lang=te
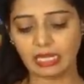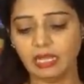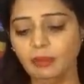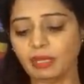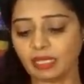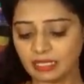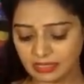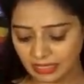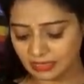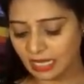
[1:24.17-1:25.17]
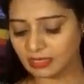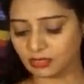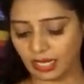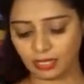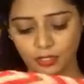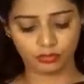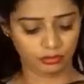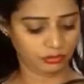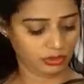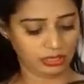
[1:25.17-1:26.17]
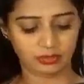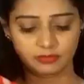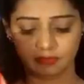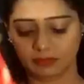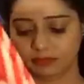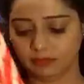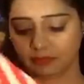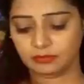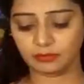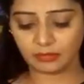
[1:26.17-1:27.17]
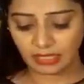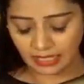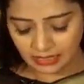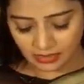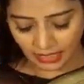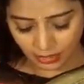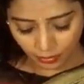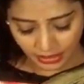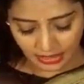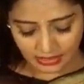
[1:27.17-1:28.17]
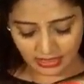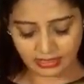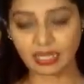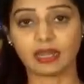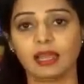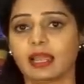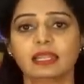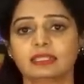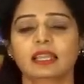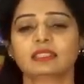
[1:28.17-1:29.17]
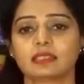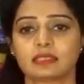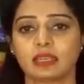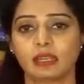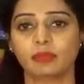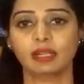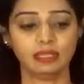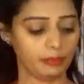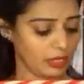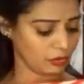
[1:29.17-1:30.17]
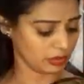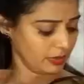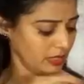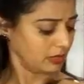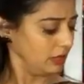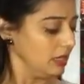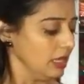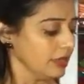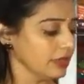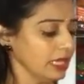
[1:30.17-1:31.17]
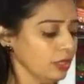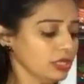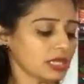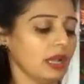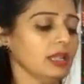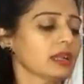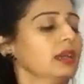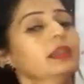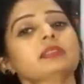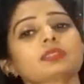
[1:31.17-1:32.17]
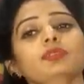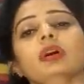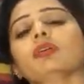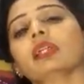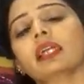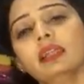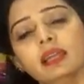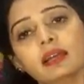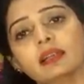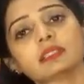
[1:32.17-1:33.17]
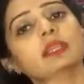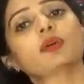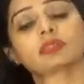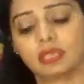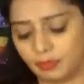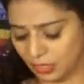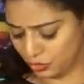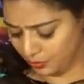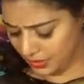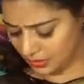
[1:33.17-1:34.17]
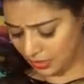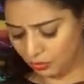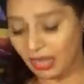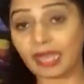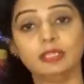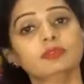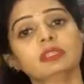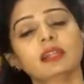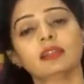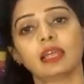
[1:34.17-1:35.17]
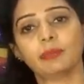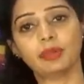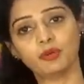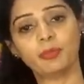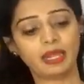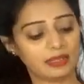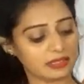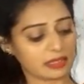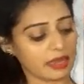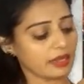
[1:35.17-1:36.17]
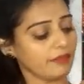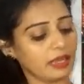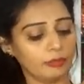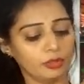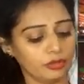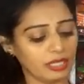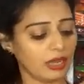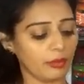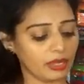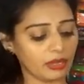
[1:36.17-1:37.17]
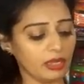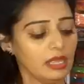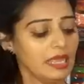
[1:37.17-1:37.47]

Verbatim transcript: ఇలా మనకి జిగ్జాగ్ స్టైల్లో ఉంటుంది ఈ స్టైల్లో మనకి జిగ్జాగ్ లాగా డిజైన్ చేశారనమాట ఇది బ్లౌజ్ పార్ట్ దీంట్లో చాలా కలర్స్ కూడా ఉన్నాయండి కలర్స్ నేను ఒకసారి మీకు చూపిస్తాను ఐదు వందల నలభై రూపాయలకి సారీ అవైలబుల్ ఉంది కాబట్టి